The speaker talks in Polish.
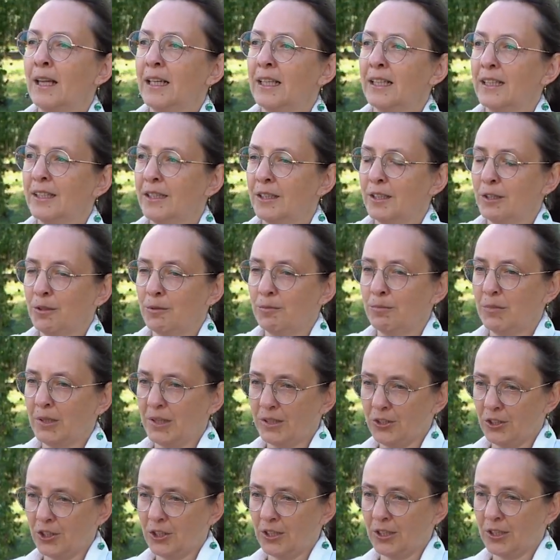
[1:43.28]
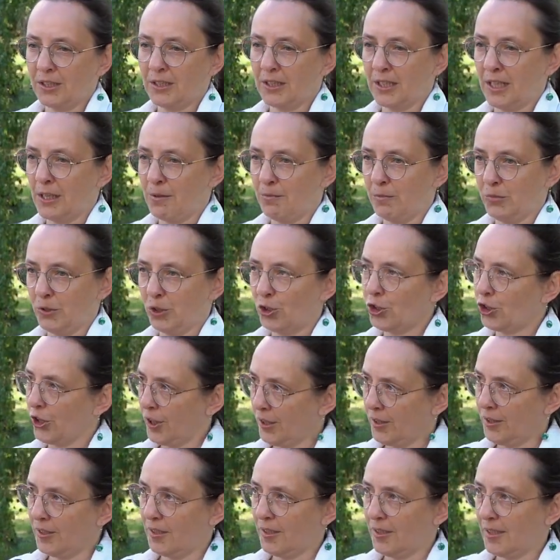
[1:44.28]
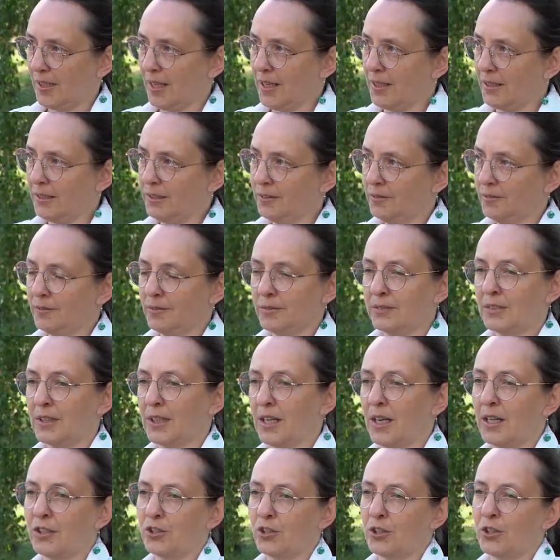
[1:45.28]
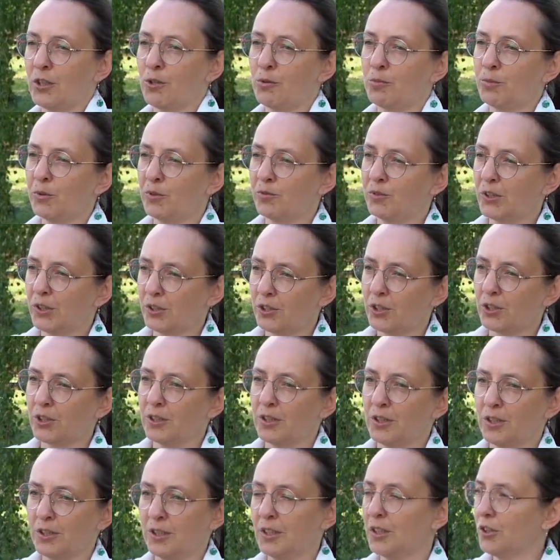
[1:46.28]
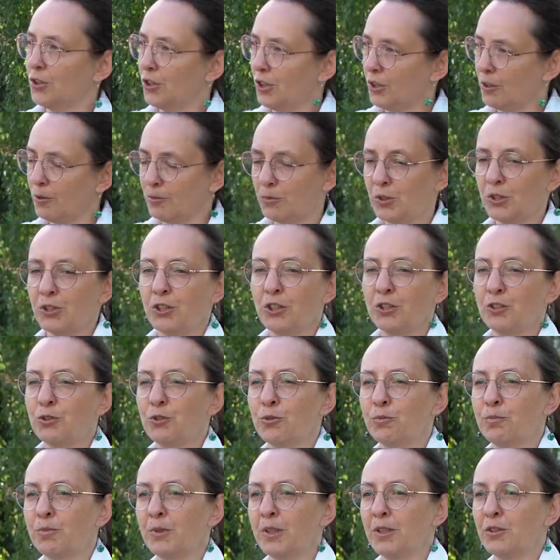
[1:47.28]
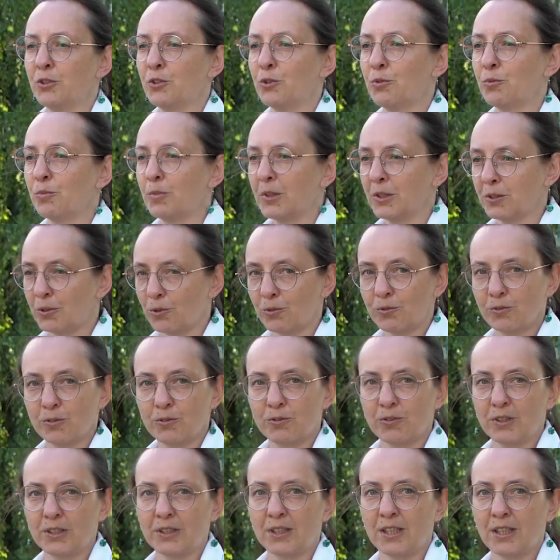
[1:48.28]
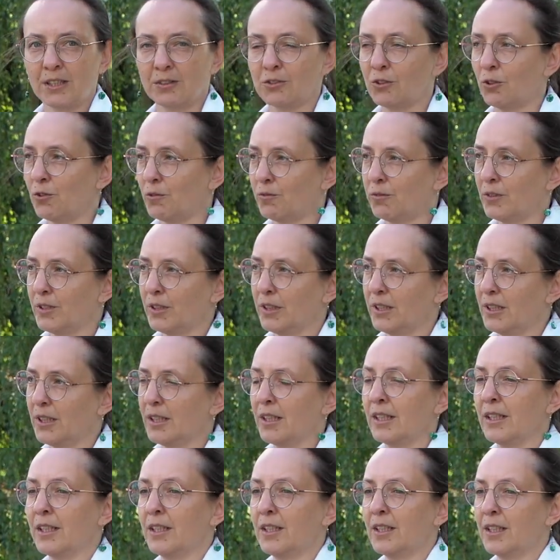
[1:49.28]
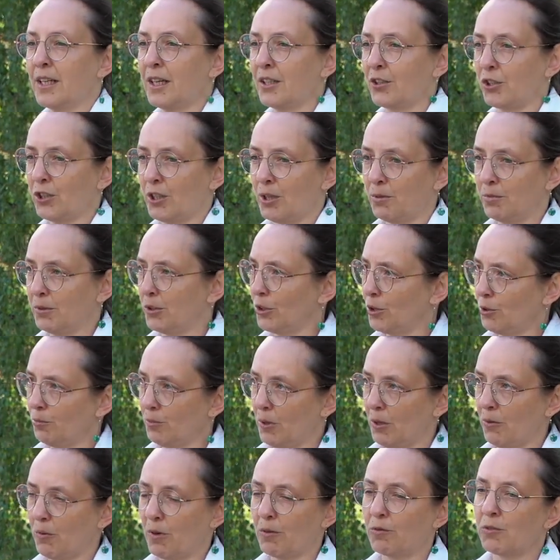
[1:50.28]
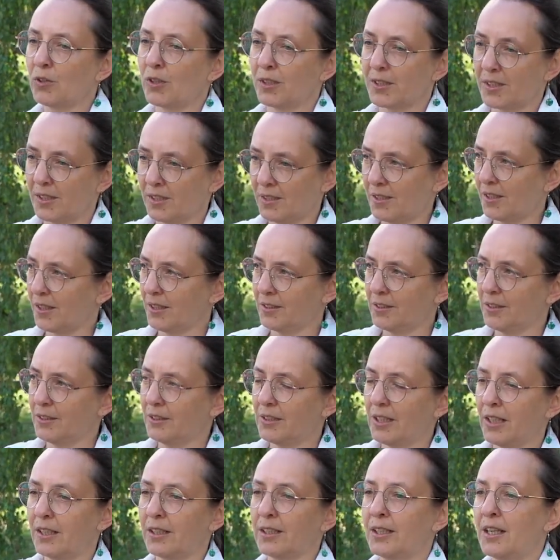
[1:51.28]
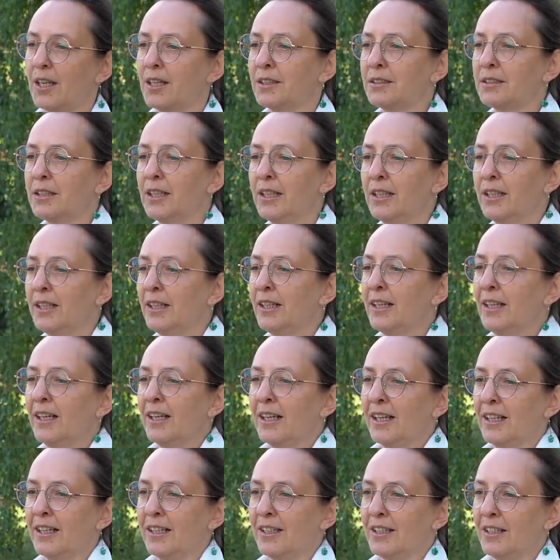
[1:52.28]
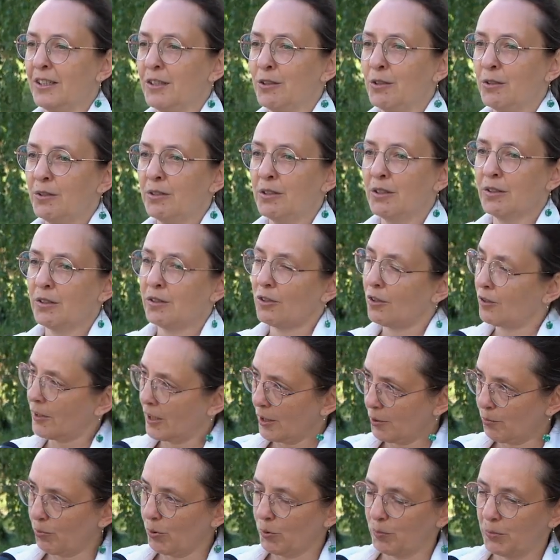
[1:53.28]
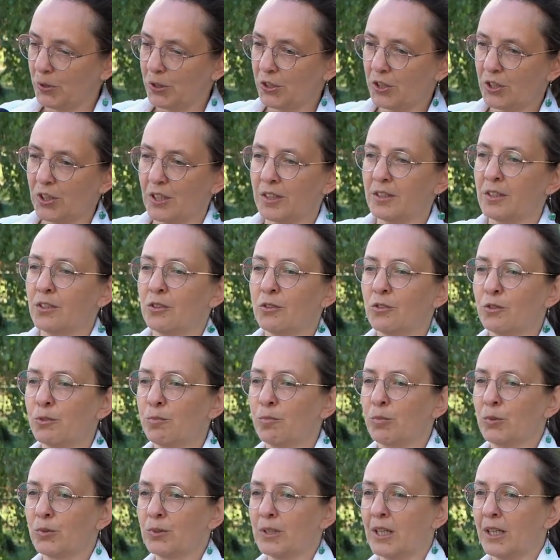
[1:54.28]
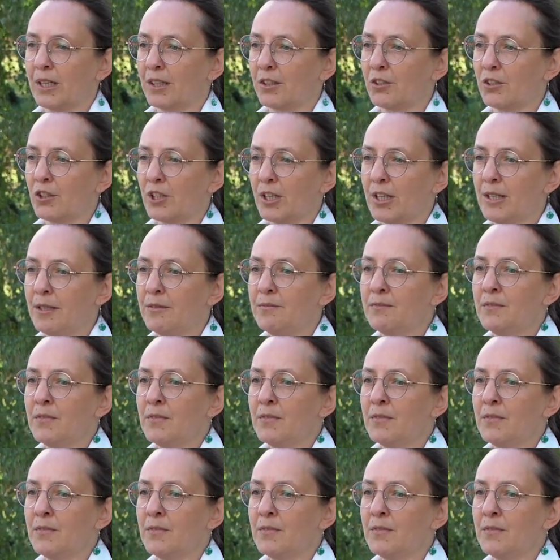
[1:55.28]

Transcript: e, będzie tam sześć sal, każda o powierzchni 75 m2, każda będzie miała własny sanitariat oraz pomieszczenie gospodarcze.